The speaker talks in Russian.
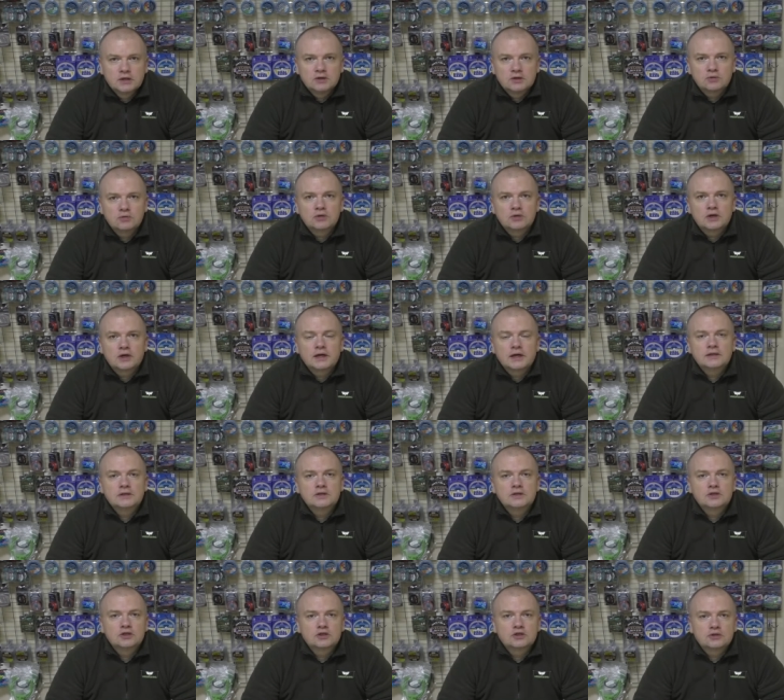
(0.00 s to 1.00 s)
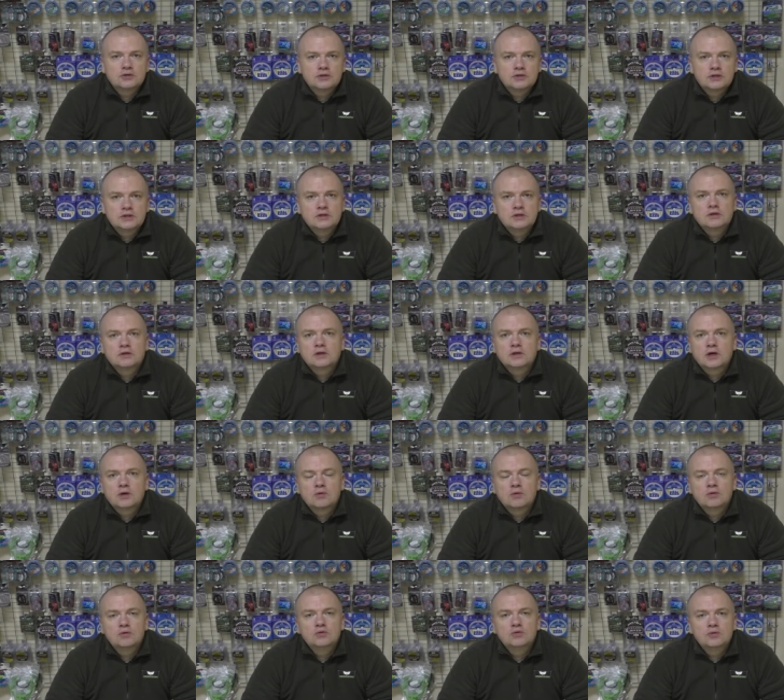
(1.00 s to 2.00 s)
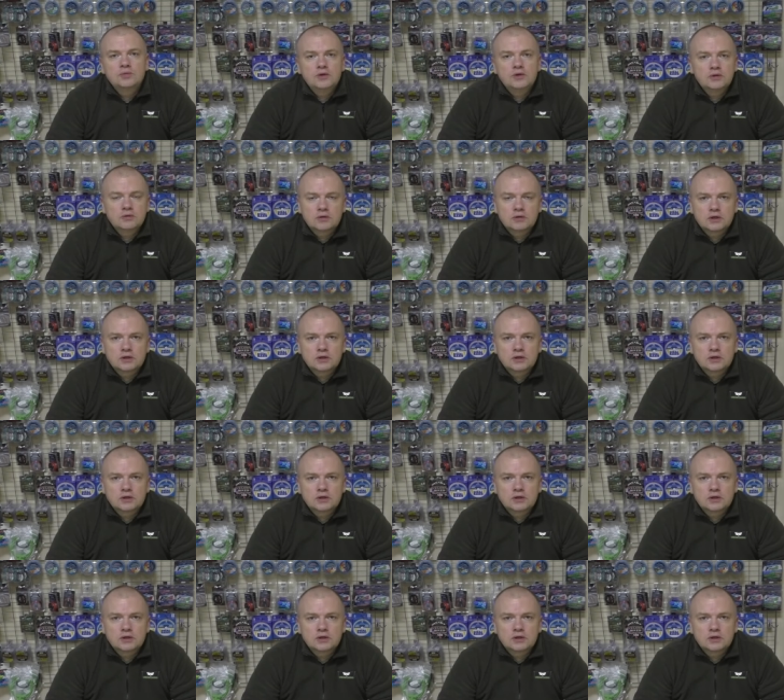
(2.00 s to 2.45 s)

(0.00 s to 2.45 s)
ну, крайне тяжело сделать такую дубину,